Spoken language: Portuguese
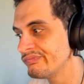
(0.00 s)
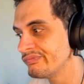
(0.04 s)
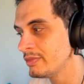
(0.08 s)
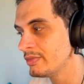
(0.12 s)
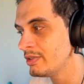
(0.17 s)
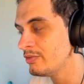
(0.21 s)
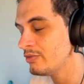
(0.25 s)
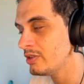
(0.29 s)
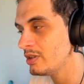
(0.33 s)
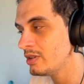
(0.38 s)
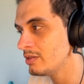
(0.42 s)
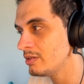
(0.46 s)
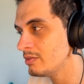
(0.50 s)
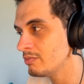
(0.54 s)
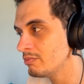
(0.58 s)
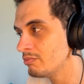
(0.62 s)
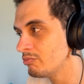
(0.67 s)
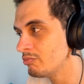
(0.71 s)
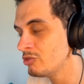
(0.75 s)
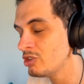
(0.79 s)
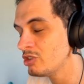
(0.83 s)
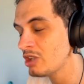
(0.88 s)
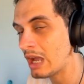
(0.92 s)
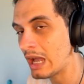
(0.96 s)
enfim,
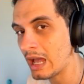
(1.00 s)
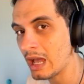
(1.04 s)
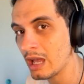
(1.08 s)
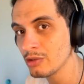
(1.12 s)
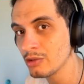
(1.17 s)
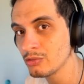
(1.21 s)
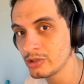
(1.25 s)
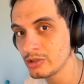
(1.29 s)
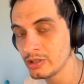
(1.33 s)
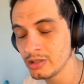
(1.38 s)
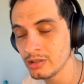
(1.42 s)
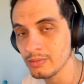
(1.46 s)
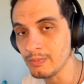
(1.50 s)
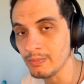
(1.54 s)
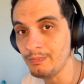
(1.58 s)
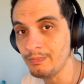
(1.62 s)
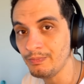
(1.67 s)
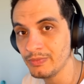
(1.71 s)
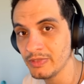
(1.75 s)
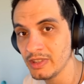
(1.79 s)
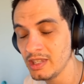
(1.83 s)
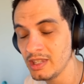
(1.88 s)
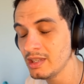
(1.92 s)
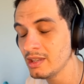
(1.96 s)
de hardware
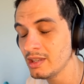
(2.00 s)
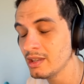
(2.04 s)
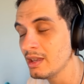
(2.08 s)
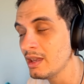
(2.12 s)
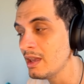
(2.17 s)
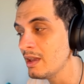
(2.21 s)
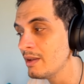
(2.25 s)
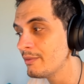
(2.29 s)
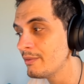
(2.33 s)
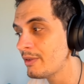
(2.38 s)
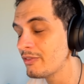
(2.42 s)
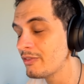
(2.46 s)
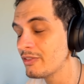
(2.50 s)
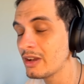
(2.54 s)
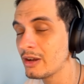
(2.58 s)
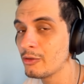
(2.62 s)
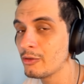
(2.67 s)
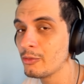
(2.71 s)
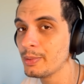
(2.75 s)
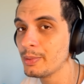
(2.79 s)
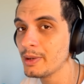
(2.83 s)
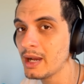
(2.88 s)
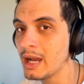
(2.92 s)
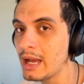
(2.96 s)
e vai ficar
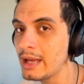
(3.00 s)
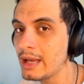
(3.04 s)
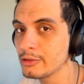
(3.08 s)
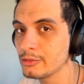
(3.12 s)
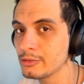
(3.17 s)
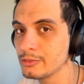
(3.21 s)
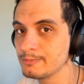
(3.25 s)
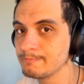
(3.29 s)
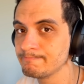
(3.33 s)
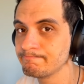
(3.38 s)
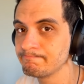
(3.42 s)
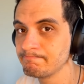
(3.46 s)
complicado